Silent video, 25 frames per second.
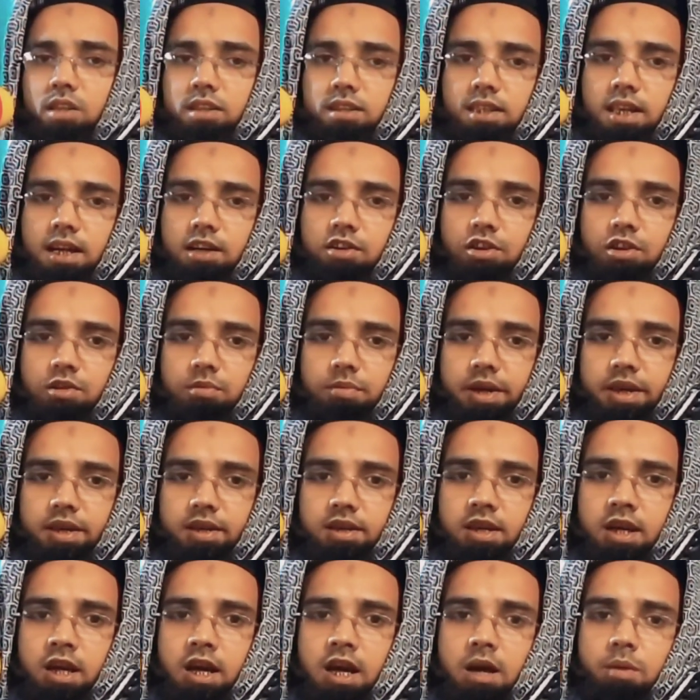হত্যা করবেন
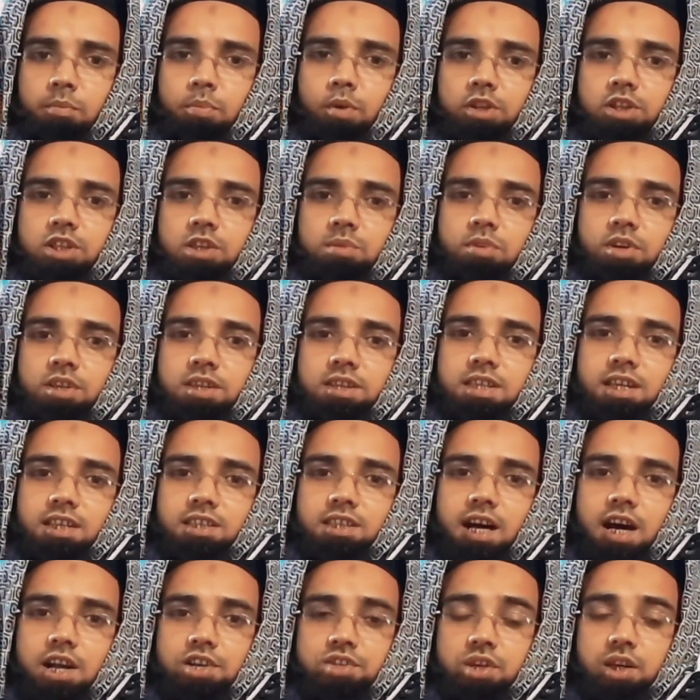অতিমধ্যে
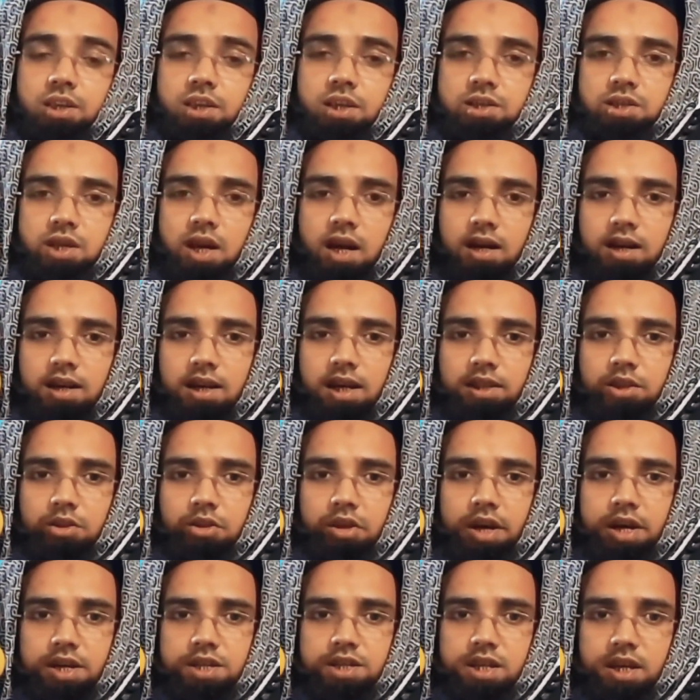তার সাথে সাক্ষাৎ
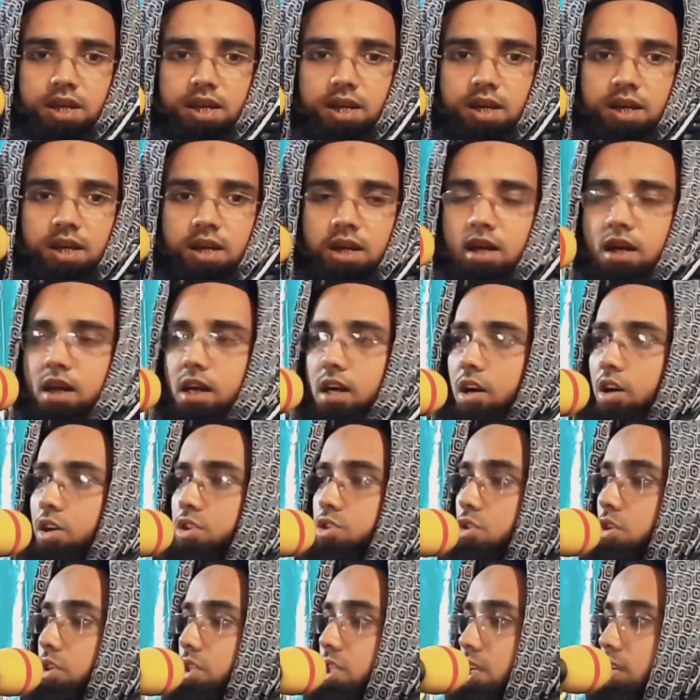হয়েছে
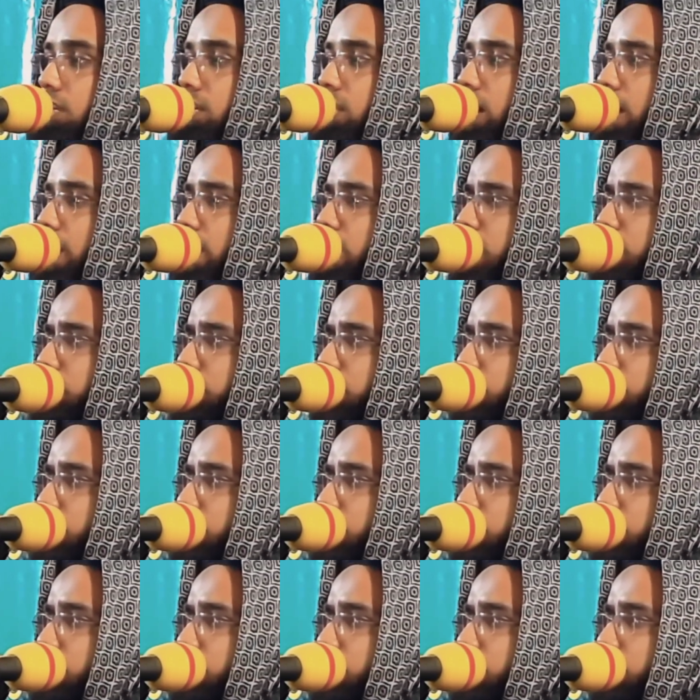হজরতে নাঈম